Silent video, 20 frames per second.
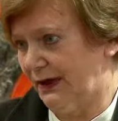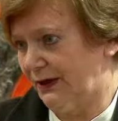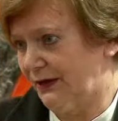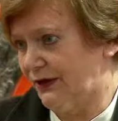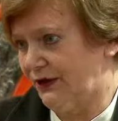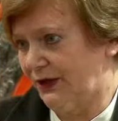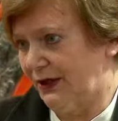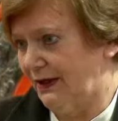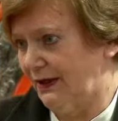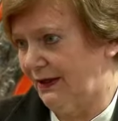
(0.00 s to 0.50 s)

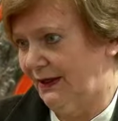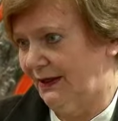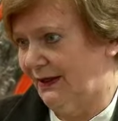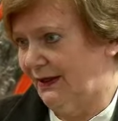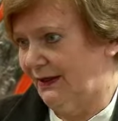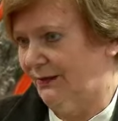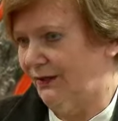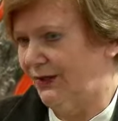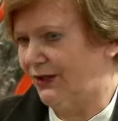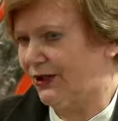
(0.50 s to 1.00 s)
także
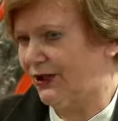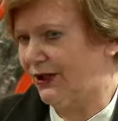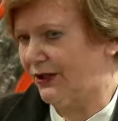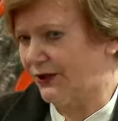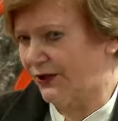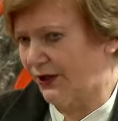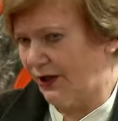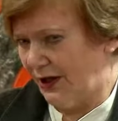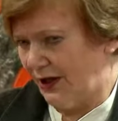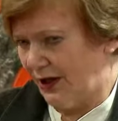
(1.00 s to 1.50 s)

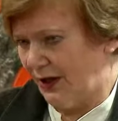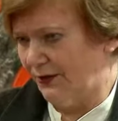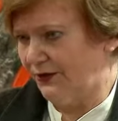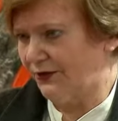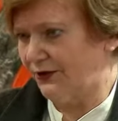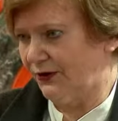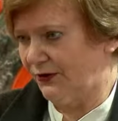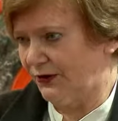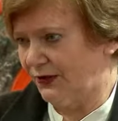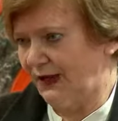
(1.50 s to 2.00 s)
myślę, że
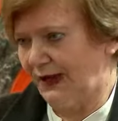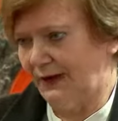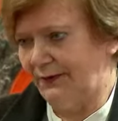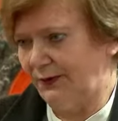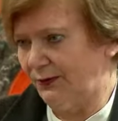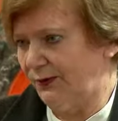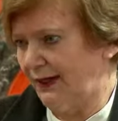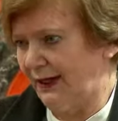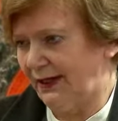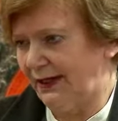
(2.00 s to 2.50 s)
on
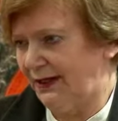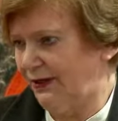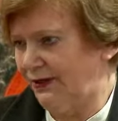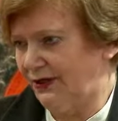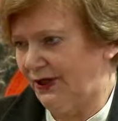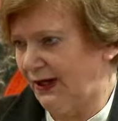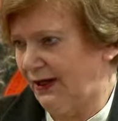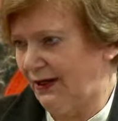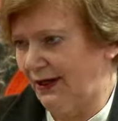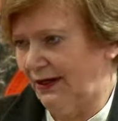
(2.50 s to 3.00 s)
zostawił
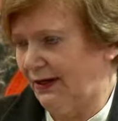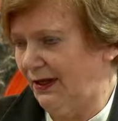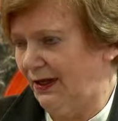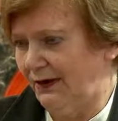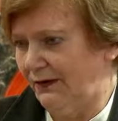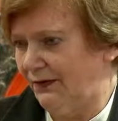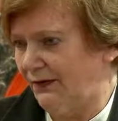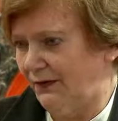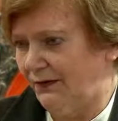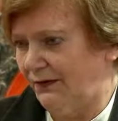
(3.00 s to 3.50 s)
jakieś takie
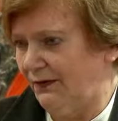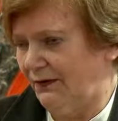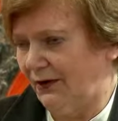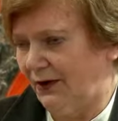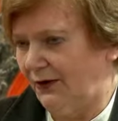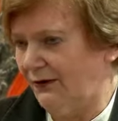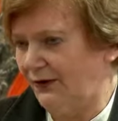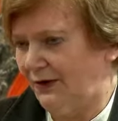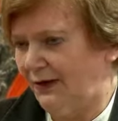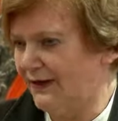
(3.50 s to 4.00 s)
nie,
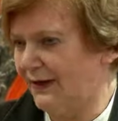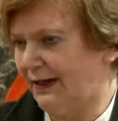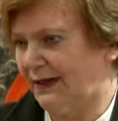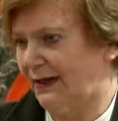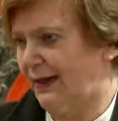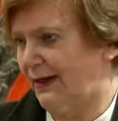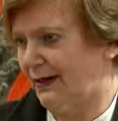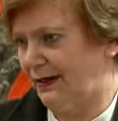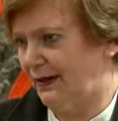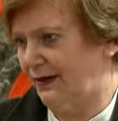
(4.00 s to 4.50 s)
no,
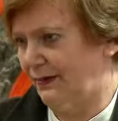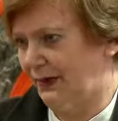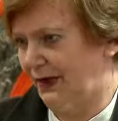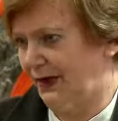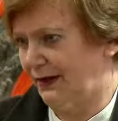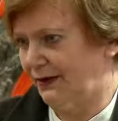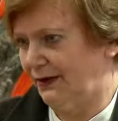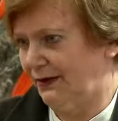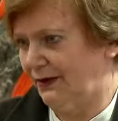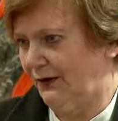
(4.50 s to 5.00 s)
niezatarte
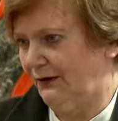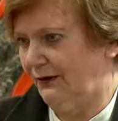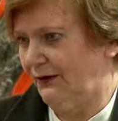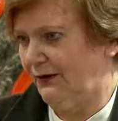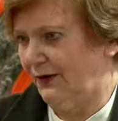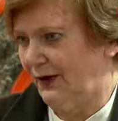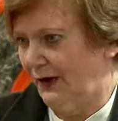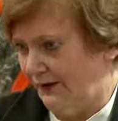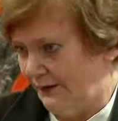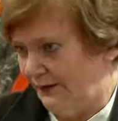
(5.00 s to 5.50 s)
piętno
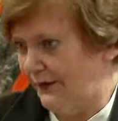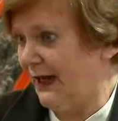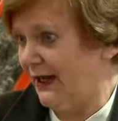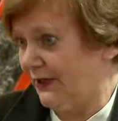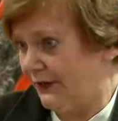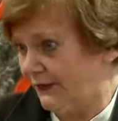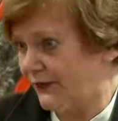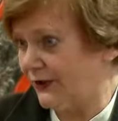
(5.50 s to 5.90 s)
w nas